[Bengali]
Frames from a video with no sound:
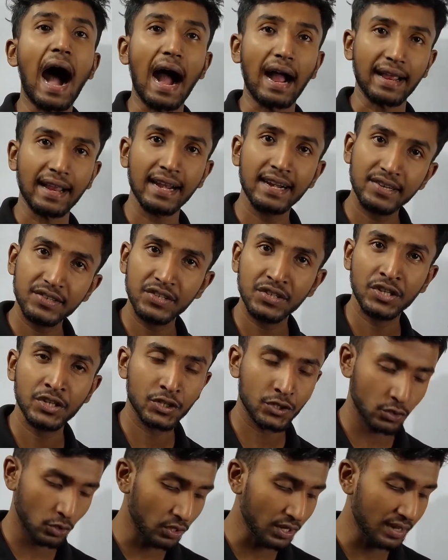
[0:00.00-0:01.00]
আগের
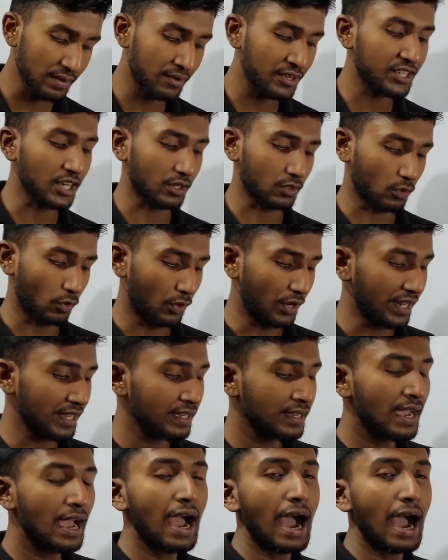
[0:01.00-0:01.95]
জিনিসগুলো রিভিশন করে নিই